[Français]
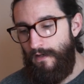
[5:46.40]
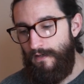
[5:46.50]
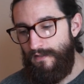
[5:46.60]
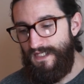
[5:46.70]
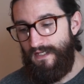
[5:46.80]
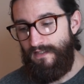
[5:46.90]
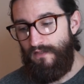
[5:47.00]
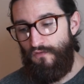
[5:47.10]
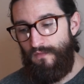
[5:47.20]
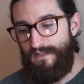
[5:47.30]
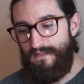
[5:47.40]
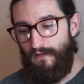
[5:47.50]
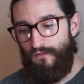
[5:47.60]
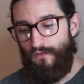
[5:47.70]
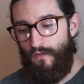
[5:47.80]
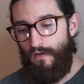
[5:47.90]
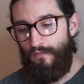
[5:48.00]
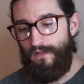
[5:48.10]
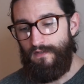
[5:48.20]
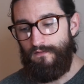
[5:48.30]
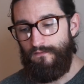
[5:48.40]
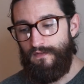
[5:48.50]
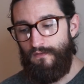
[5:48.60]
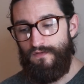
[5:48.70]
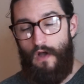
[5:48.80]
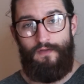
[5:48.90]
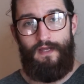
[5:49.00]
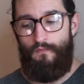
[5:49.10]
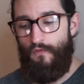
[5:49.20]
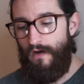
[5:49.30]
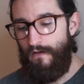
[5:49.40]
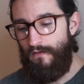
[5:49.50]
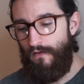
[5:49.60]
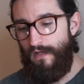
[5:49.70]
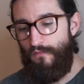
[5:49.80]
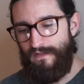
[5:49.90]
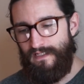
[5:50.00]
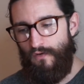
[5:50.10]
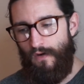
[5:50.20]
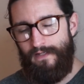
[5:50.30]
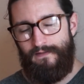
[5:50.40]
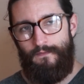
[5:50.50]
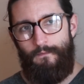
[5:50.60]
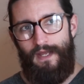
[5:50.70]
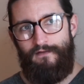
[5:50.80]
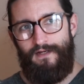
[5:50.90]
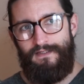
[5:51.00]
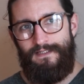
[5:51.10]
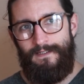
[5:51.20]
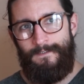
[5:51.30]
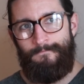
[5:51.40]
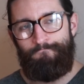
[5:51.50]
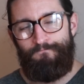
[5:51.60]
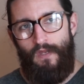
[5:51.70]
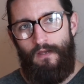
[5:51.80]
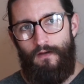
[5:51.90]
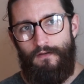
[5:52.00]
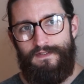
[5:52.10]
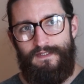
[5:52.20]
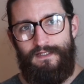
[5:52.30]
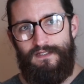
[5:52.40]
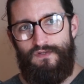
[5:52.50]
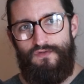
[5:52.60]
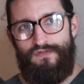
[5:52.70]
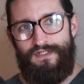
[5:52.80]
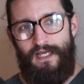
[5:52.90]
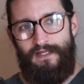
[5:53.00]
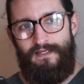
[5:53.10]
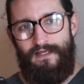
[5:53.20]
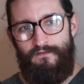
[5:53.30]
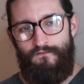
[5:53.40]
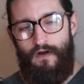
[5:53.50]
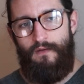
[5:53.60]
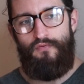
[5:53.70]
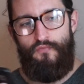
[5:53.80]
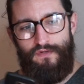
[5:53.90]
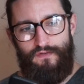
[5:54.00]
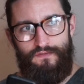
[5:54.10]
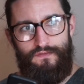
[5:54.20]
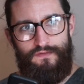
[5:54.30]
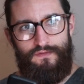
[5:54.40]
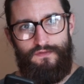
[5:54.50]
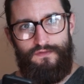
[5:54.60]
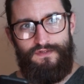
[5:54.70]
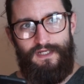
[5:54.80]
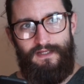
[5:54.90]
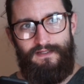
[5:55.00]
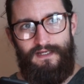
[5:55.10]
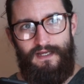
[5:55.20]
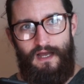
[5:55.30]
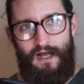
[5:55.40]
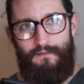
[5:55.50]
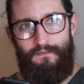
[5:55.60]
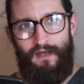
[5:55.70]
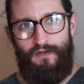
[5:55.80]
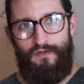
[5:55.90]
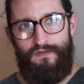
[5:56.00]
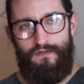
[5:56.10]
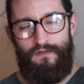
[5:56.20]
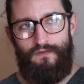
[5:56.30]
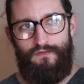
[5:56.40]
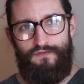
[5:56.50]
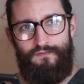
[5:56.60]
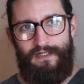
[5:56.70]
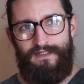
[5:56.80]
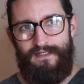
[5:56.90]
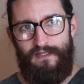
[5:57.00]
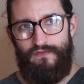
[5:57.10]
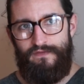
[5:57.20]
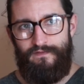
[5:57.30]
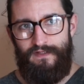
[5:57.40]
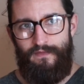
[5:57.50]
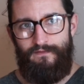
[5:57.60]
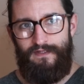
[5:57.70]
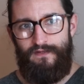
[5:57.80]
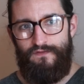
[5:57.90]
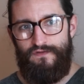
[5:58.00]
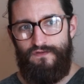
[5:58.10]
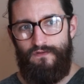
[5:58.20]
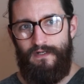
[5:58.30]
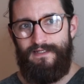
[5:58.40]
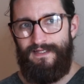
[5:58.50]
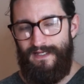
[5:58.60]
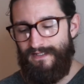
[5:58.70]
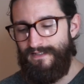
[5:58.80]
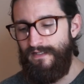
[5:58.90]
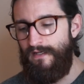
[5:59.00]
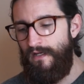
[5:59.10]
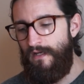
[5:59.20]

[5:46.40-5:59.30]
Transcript: euh, j'ai gagné 2053 abonnés. Donc en un mois, en un mois c'est correct, mais à vrai dire, euh, c'est ce que je gagnais, voire un peu moins que ce que je gagnais à la période euh, de 2017 où je faisais mes vidéos sur les analyses.